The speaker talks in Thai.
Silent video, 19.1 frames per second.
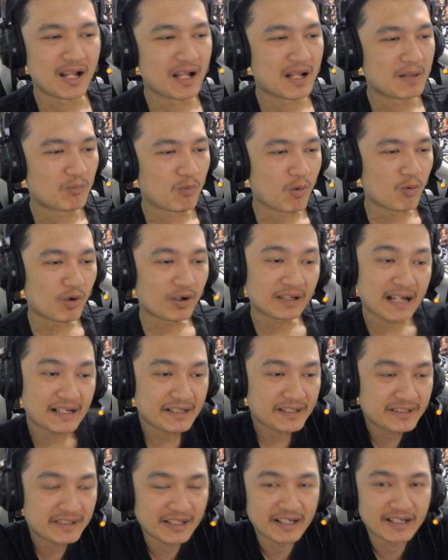ผมค่อนข้าง
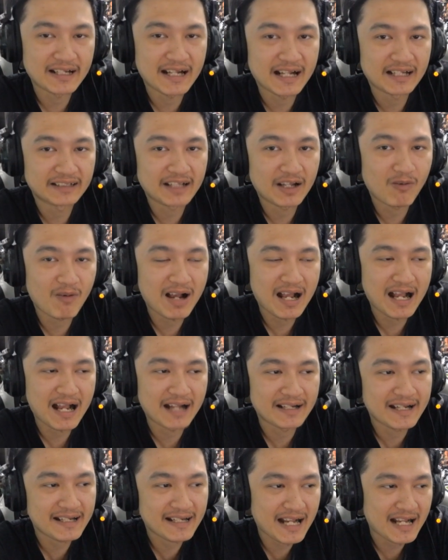เฉยๆนะ แต่ว่า
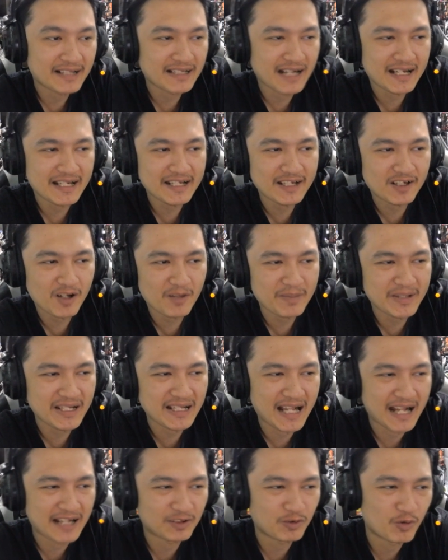ในกาชานี้ก็มี
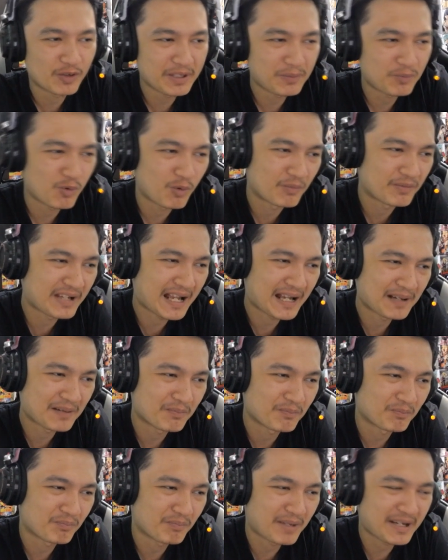หลายตัวที่ผมยัง
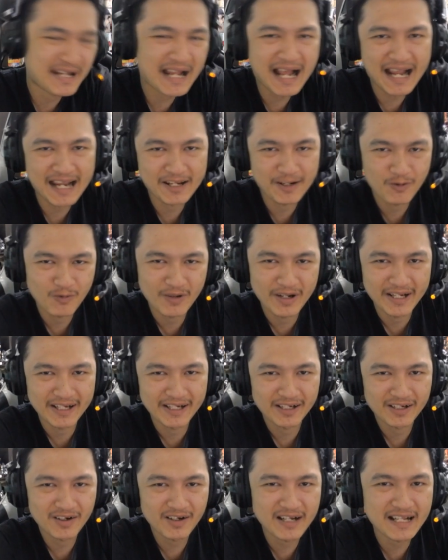ไม่ได้ด้วย
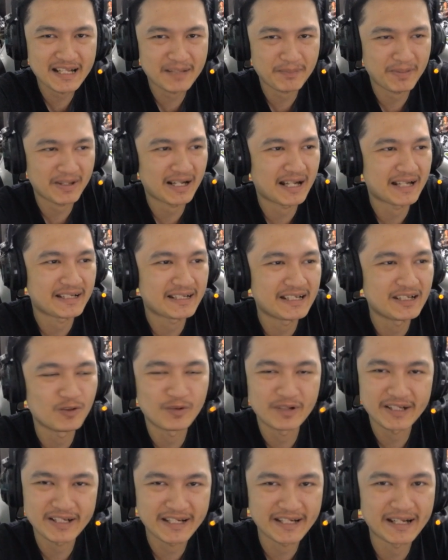ก็น่าจะเป็นอะไรที่
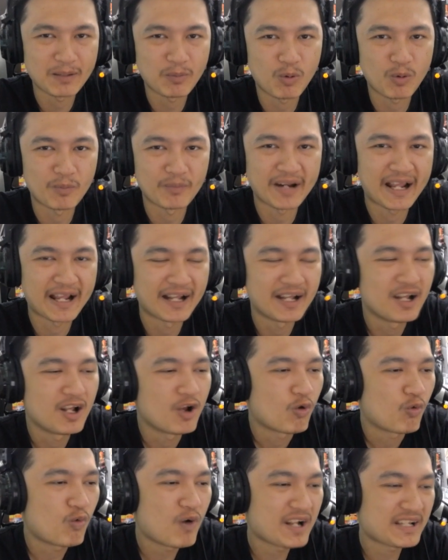ลุ้นดีครับผมนะ
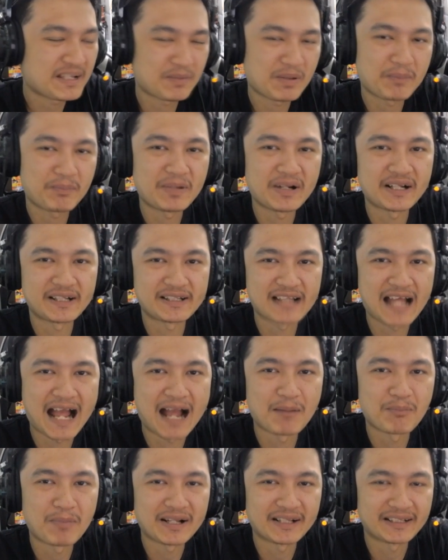ว่าจะมาเปิด
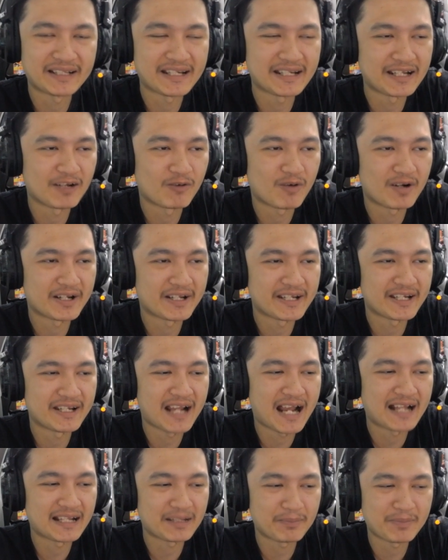3มันตีในวันนี้
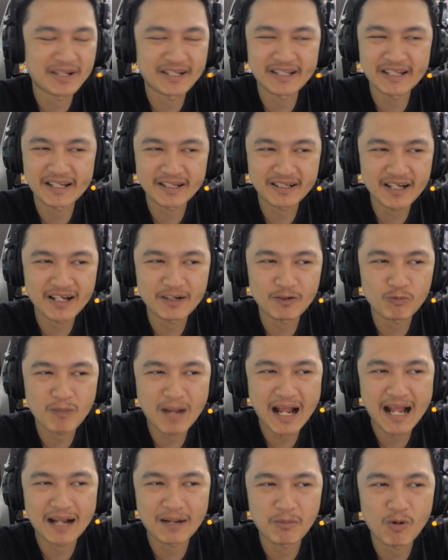อาจจะมีซิงเกิล
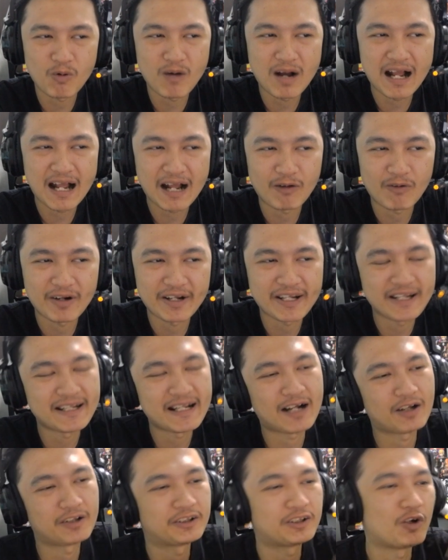บ้าง เพราะว่าวันนี้
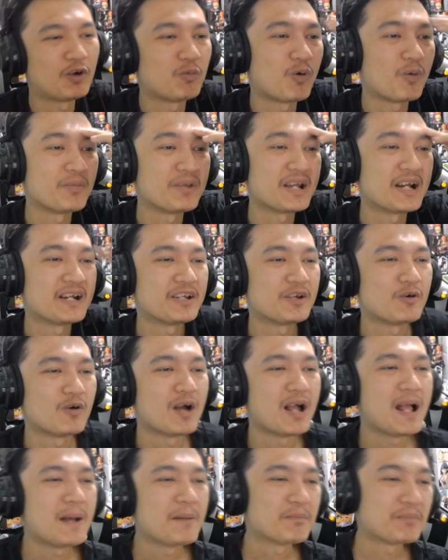ดักก็สโตนผมเยอะอยู่
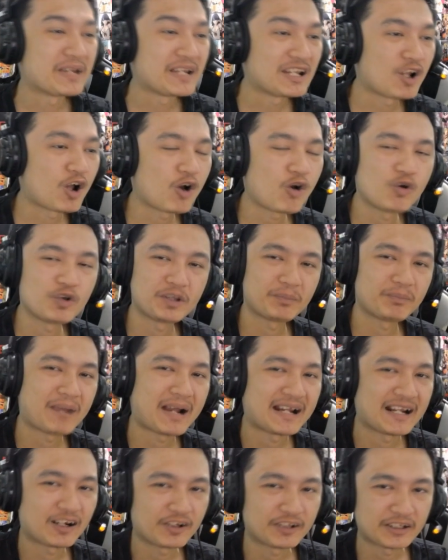มี1 6
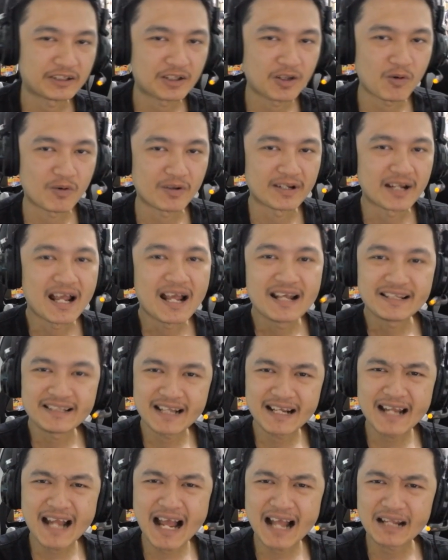8ดักก็สโตน
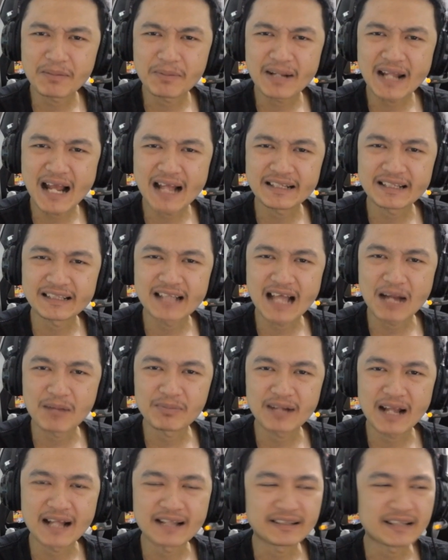จะได้หรือไม่ได้ติดตาม
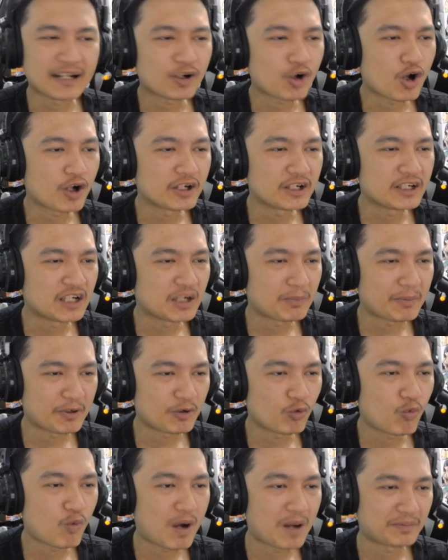กัน แต่ ก่อนอื่นเราไป
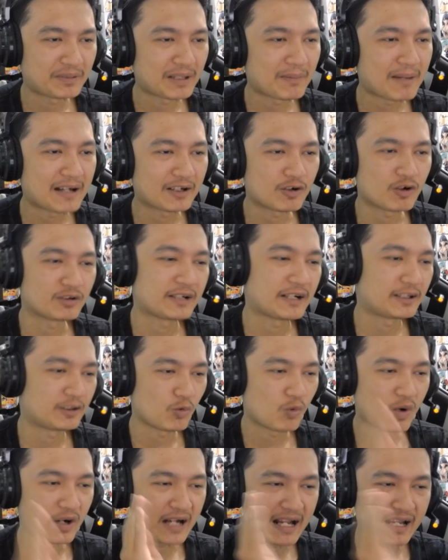ดูความสามารถของแต่
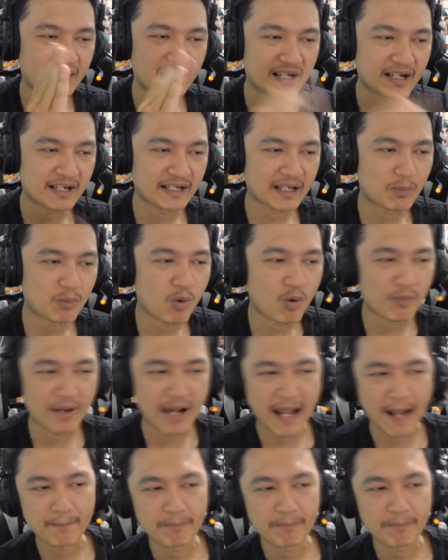ตัวกันเลยครับผมนะ